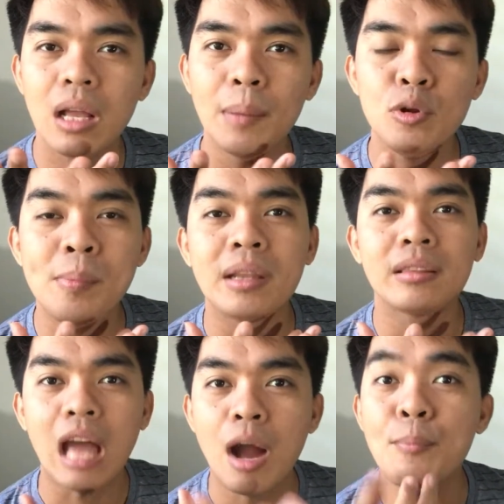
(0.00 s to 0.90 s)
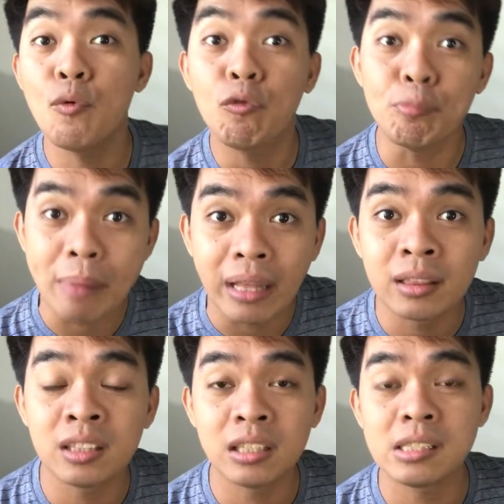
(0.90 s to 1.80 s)
Alam mo yung may tongue movement.
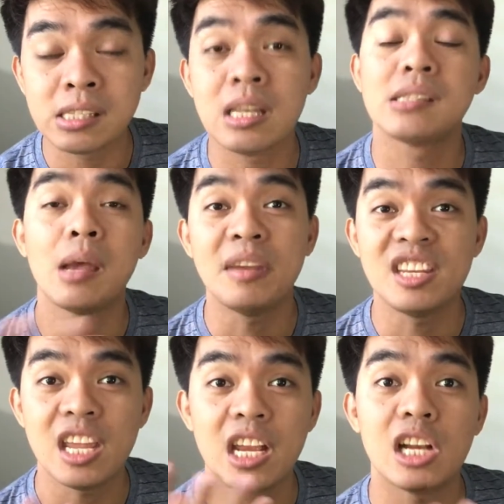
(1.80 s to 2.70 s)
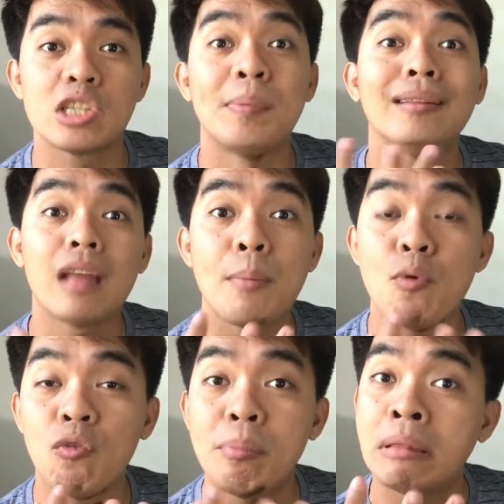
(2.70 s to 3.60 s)
Kating sinasabi in English. May tongue
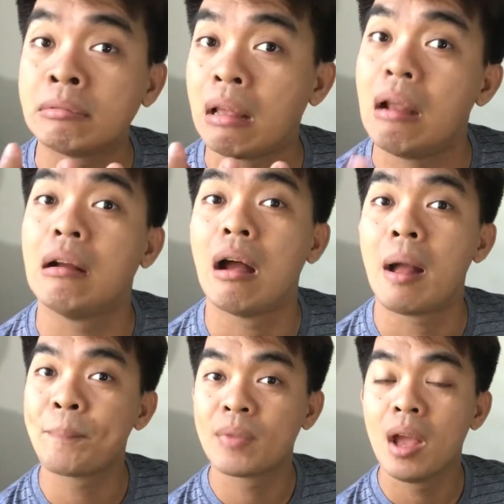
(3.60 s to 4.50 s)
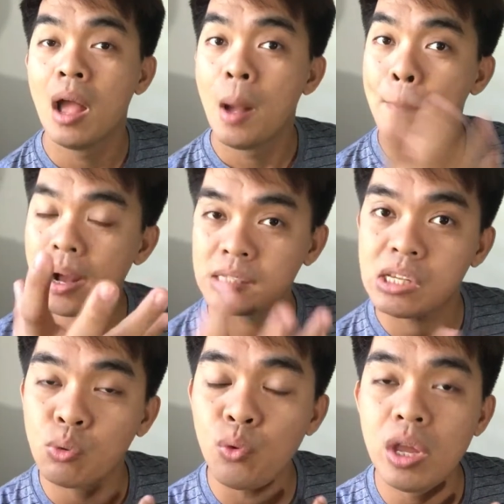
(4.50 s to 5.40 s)
movement talaga. Pag si
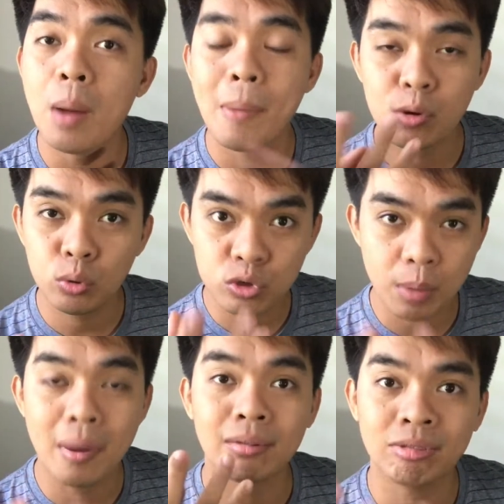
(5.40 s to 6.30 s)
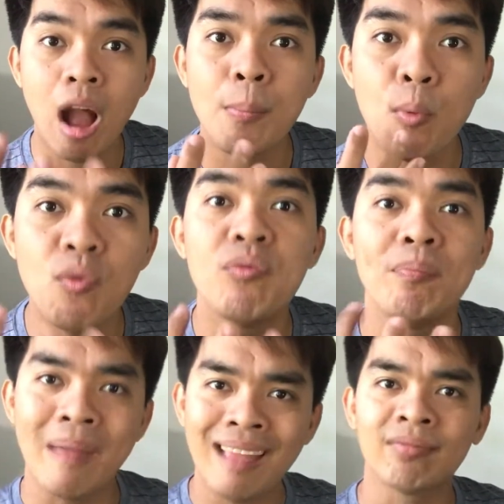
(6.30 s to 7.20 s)
kuya, marunong siya mag tongue
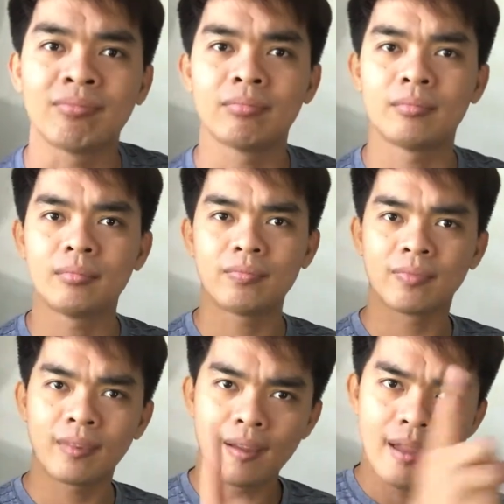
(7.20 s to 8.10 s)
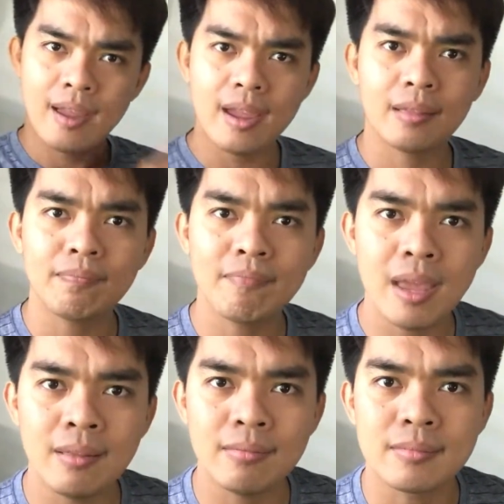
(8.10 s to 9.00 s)
movement. It
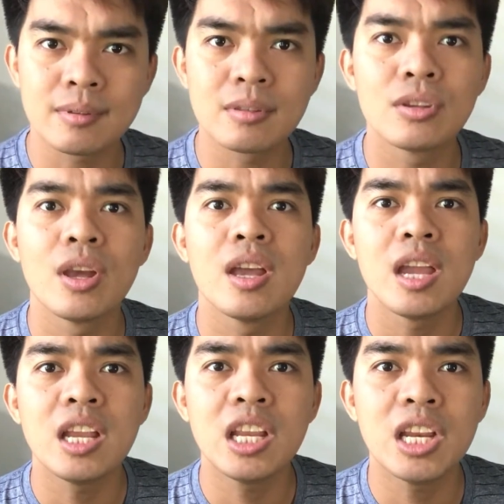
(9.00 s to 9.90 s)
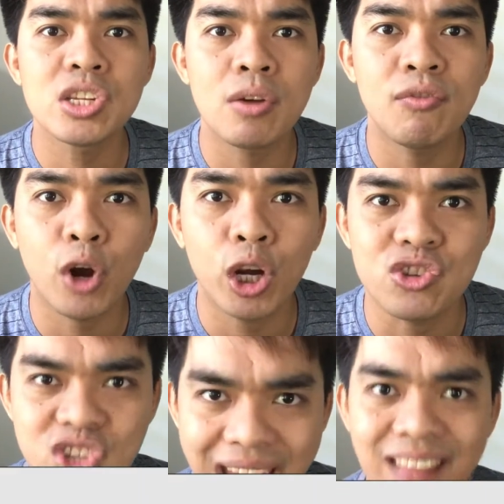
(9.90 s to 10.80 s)
means, hindi na siya
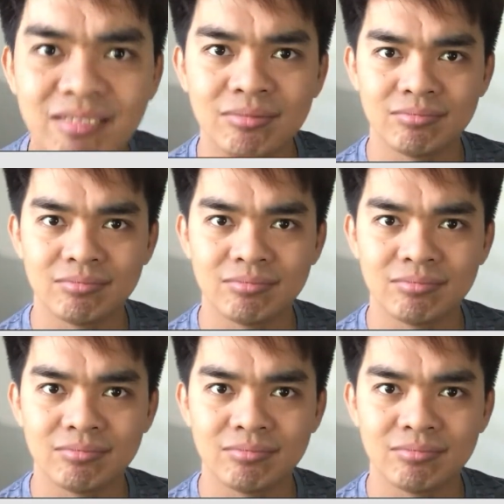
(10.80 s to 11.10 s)
virgin.